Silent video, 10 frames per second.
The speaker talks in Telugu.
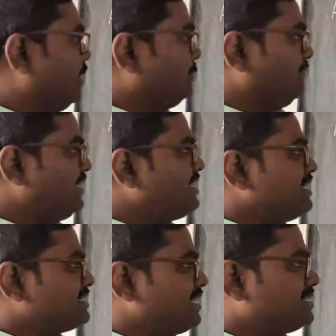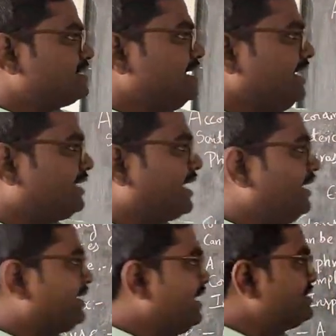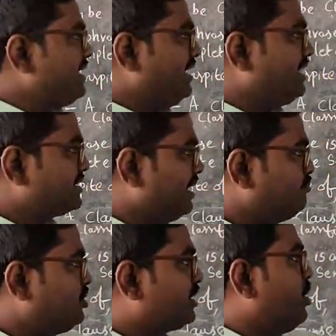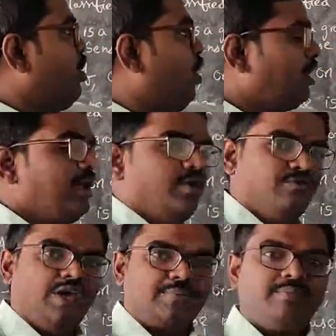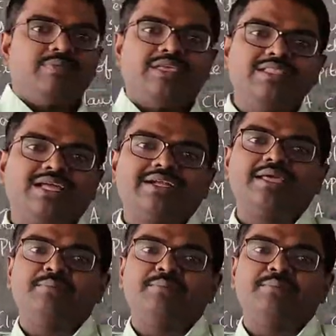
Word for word: complete sense. It contains either subject ఆర్ వెర్ ఎందుకంటే